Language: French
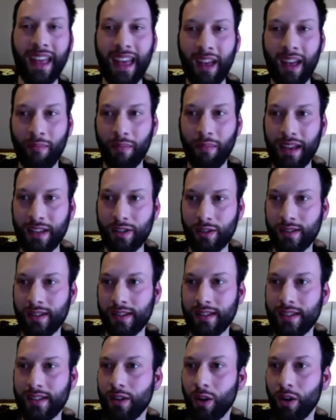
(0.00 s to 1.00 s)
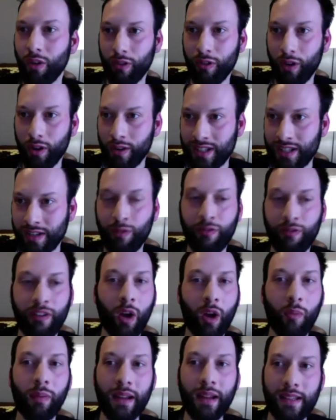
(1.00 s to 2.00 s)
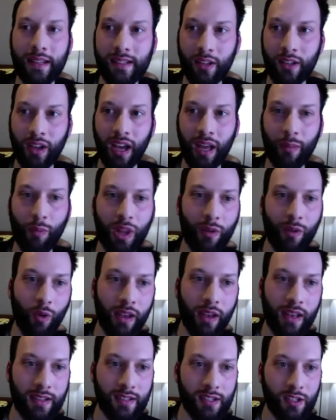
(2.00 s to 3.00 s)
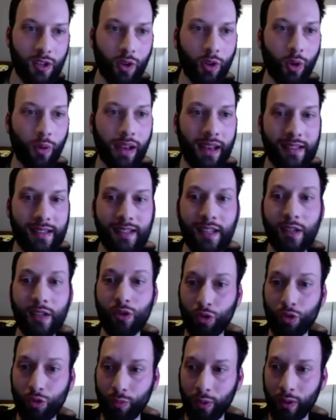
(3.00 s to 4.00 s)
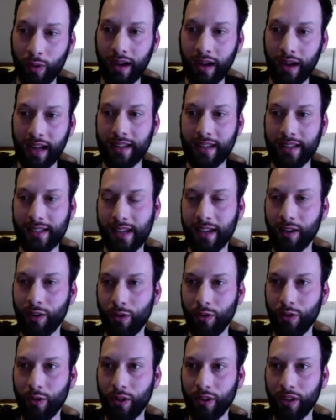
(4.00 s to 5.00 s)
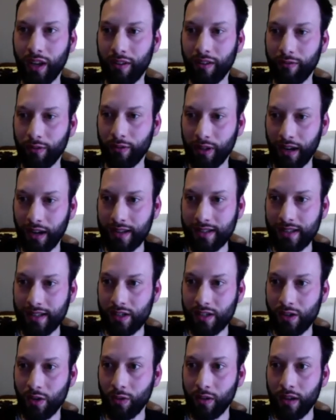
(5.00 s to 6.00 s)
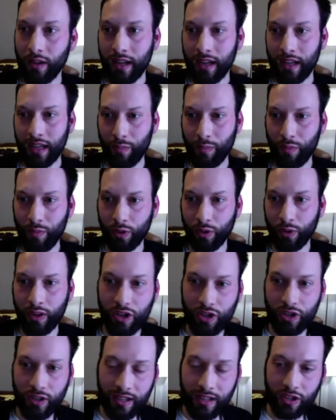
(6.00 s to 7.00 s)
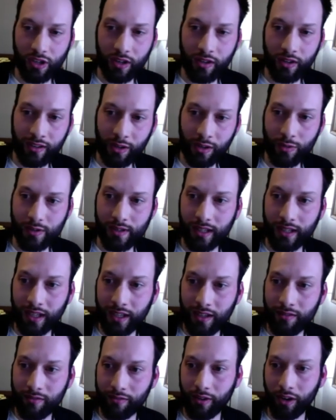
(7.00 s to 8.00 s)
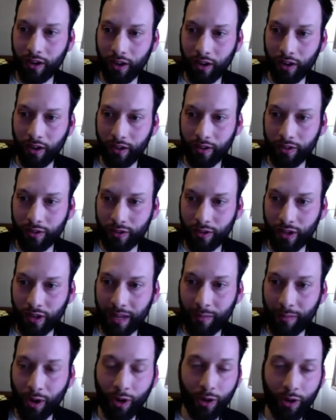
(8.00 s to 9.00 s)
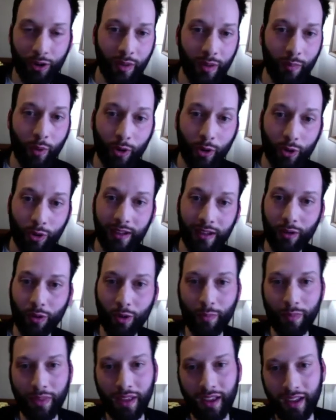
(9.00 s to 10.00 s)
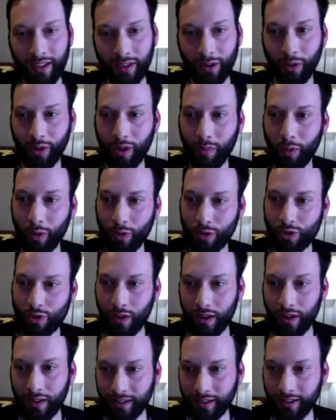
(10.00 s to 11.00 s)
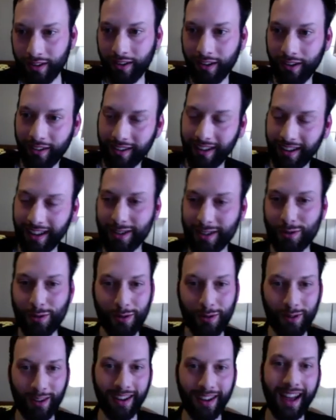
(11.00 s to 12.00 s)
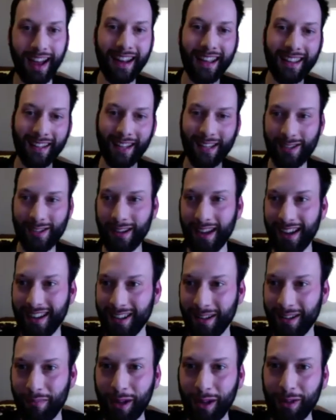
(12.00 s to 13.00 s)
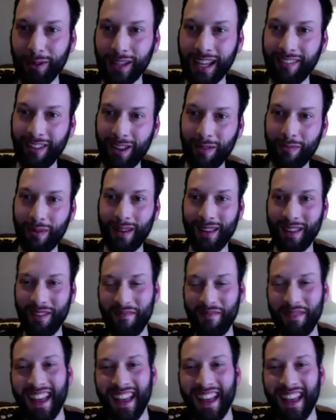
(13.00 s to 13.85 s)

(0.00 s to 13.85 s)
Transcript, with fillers: Mais ceci dit, on va, ça va nous faire un plaisir de répondre à vos questions. Donc, n'hésitez surtout pas à les inclure dans, la section. Et puis, on a déjà des gens qui nous écrivent, notamment un de Porto Rico. Donc, bonsoir à ceux euh, à l'international et partout à travers le pays.